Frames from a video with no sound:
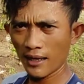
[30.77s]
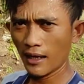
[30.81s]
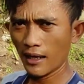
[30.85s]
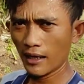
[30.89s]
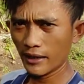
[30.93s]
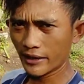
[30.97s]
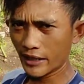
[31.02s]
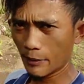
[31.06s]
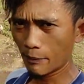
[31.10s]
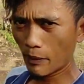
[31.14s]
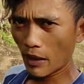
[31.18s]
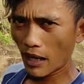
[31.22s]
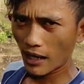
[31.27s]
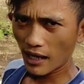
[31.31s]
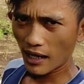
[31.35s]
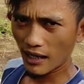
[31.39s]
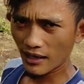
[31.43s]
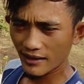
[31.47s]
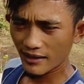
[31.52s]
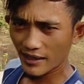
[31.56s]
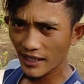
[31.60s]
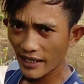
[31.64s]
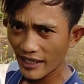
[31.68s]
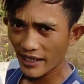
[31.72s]
di belakang
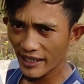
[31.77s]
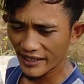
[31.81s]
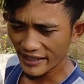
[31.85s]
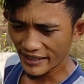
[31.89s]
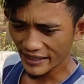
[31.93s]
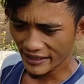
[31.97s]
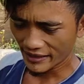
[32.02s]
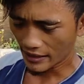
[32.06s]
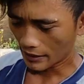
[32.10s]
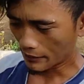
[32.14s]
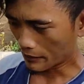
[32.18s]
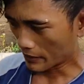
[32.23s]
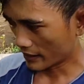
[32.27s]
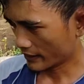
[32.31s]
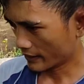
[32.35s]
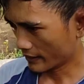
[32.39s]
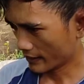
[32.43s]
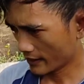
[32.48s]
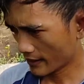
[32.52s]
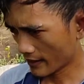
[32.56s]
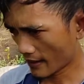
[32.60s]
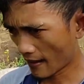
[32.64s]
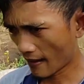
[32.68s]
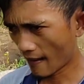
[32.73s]
saya ini sahabat
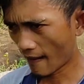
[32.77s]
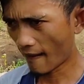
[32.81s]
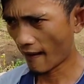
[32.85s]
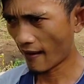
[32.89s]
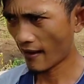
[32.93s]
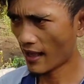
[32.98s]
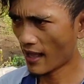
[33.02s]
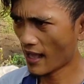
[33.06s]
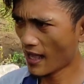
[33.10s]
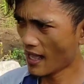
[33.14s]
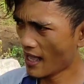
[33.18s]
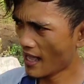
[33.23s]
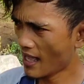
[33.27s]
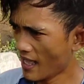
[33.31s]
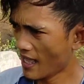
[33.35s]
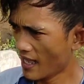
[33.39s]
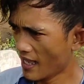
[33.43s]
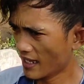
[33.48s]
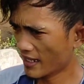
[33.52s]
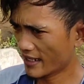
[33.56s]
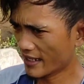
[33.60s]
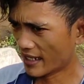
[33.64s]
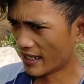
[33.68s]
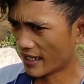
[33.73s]

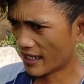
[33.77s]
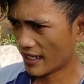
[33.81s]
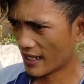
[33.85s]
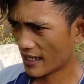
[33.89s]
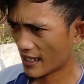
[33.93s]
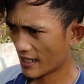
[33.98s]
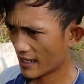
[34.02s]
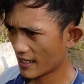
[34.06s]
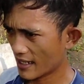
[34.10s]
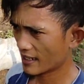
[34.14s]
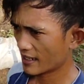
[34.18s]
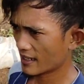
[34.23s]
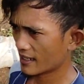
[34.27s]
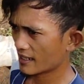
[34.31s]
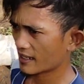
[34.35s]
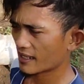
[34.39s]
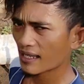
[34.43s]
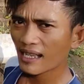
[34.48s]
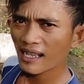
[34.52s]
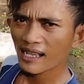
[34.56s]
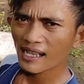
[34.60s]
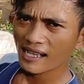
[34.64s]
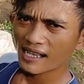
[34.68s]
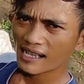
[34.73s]
ya
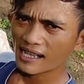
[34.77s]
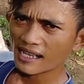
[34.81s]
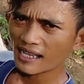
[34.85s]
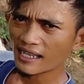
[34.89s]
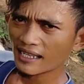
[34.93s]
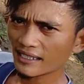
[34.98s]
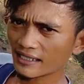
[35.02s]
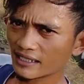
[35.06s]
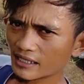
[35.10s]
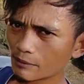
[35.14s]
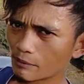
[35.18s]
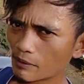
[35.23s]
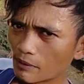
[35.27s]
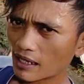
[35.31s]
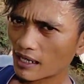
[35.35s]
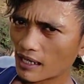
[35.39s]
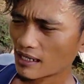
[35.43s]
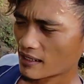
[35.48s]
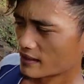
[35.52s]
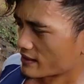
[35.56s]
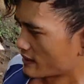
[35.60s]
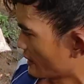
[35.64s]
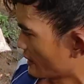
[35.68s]
di belakang saya